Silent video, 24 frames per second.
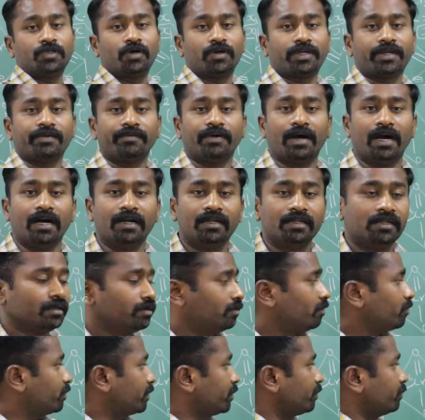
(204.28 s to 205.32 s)
ஓகேவா
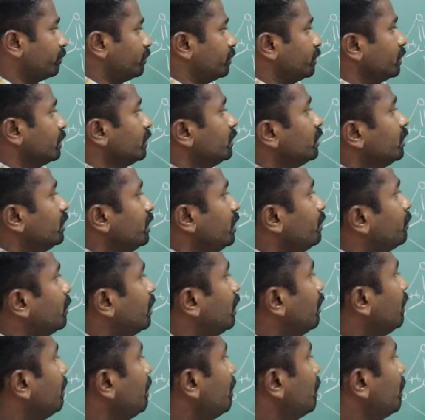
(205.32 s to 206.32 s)
ஓகே குட் இப்போ